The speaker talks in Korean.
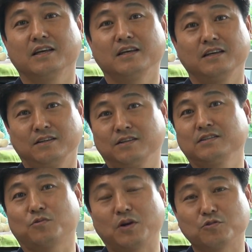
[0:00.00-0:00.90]

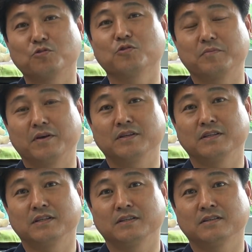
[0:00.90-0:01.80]
이런 이제 활동과
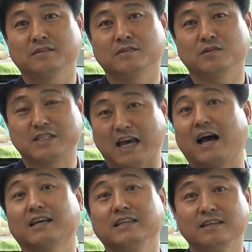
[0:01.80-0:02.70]
이
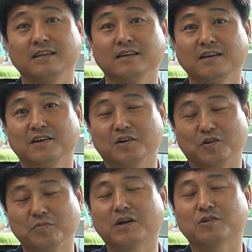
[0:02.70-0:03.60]
장이
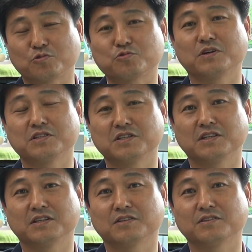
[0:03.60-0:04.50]
얼마나
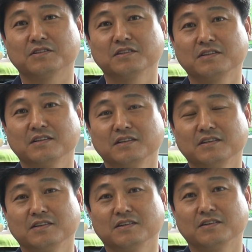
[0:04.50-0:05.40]
소중한지 저는
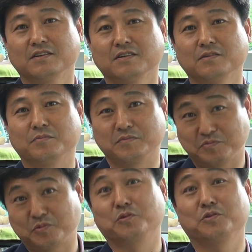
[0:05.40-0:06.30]

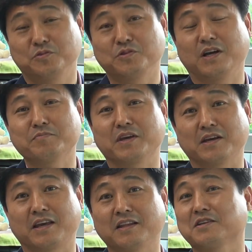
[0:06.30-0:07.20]
또 우리가
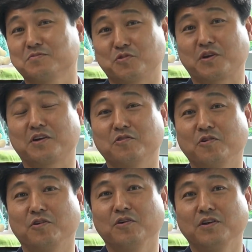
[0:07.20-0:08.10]
함께 깨달았으면
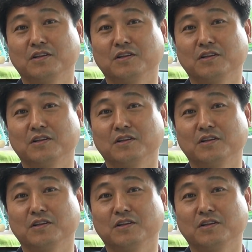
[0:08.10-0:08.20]
좋겠고